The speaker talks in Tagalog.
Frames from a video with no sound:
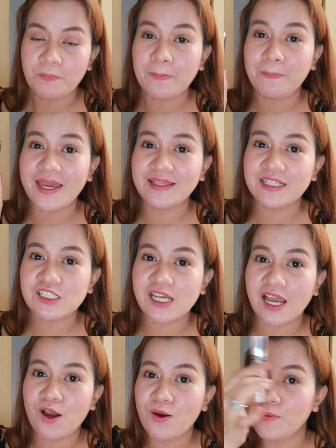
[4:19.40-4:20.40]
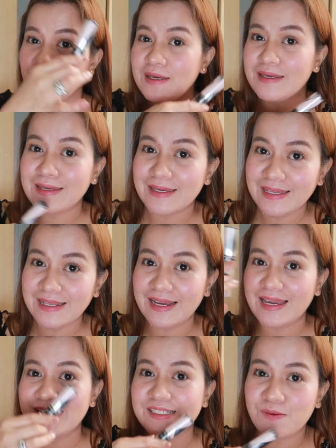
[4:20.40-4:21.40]
pwede siya
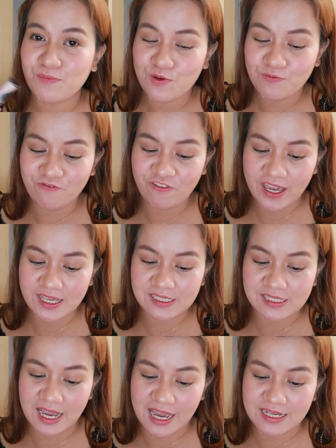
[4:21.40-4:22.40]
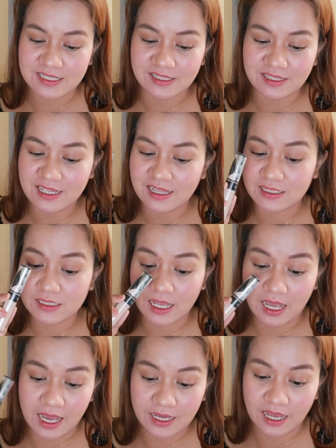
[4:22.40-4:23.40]
ilagay sa buong face guys, hindi lang sa
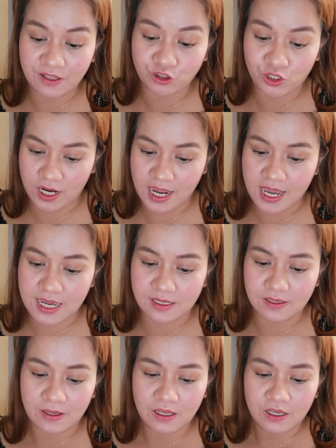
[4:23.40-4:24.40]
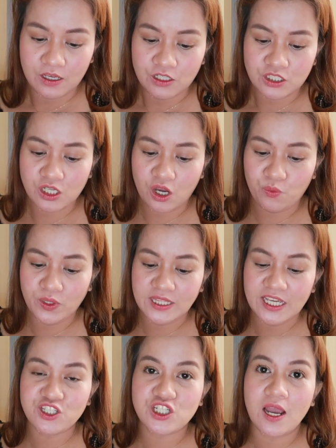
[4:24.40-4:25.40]
eye under eye. So, with
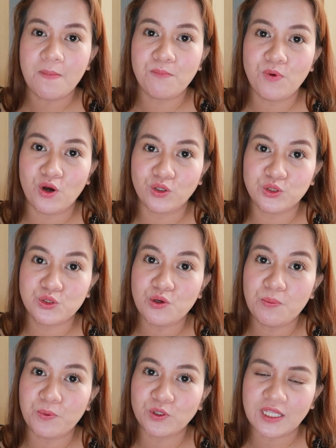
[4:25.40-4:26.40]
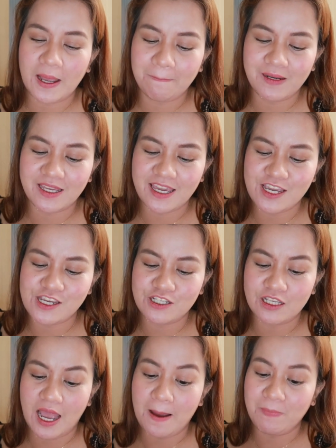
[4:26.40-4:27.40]
a jumbo dupot applica
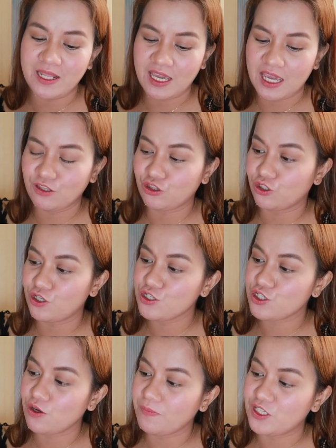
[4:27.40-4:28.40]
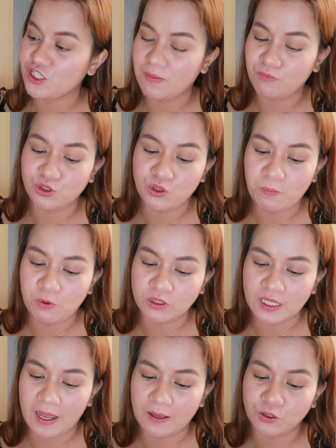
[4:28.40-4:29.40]
applicator, so may jumbo dupot,
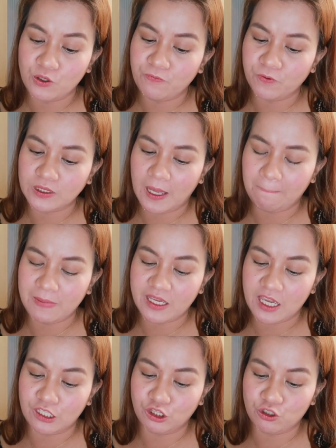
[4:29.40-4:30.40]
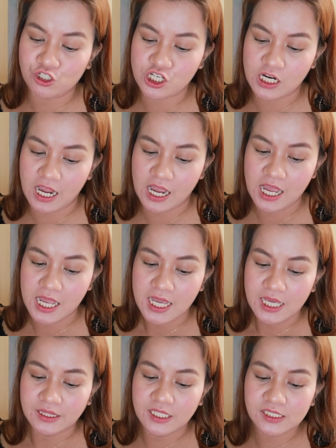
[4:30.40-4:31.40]
dupot applicator siya,
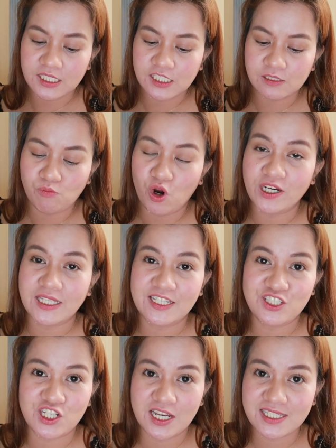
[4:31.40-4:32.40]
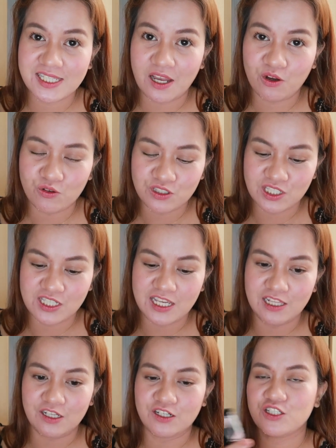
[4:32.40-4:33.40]
this is more than just a
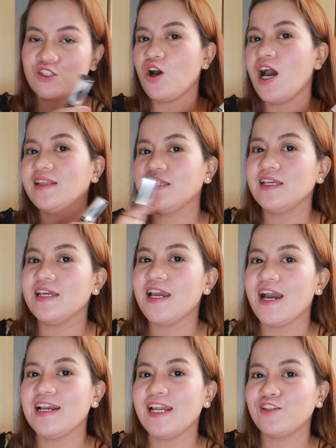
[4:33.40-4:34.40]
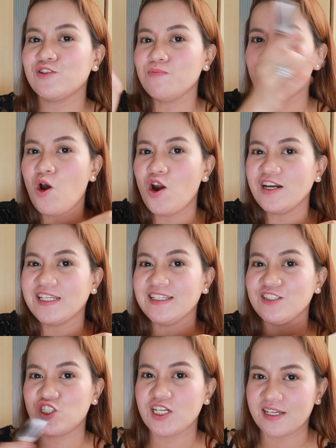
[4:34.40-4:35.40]
concealer. So, ating i-highlight yung more
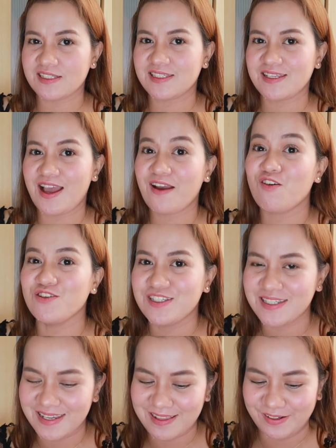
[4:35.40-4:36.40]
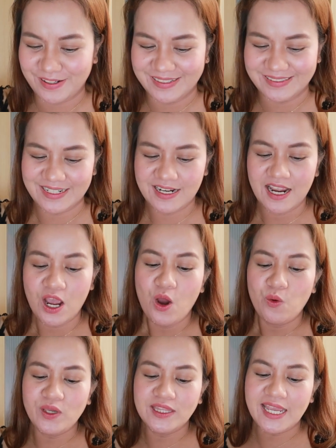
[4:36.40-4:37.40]
than just a concealer.
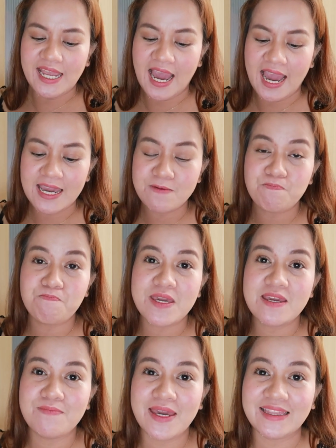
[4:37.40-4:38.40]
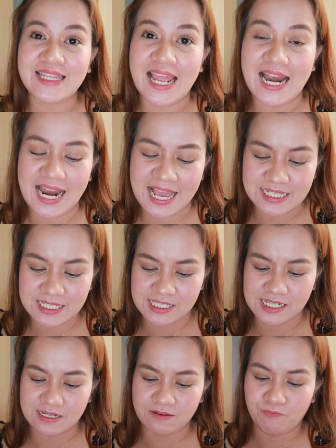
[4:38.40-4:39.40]
With a high pigment
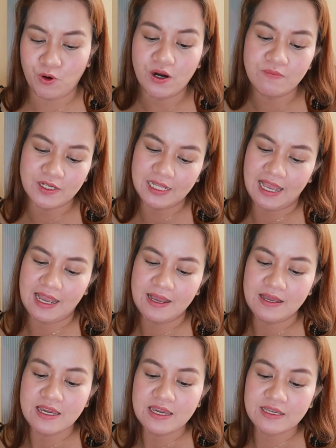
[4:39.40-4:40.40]
elastic formula,